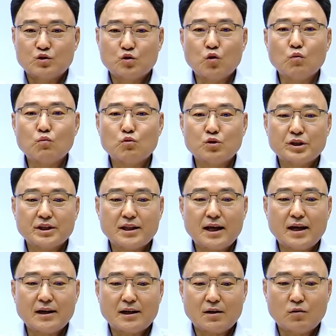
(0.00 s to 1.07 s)

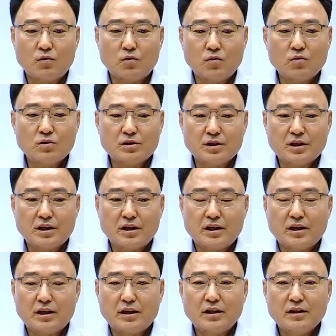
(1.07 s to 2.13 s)
종물이다라고
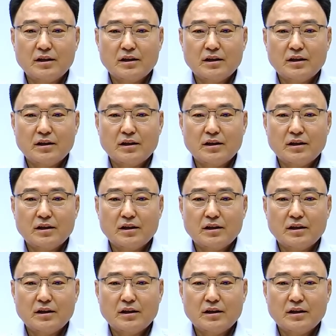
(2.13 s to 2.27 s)
그렇게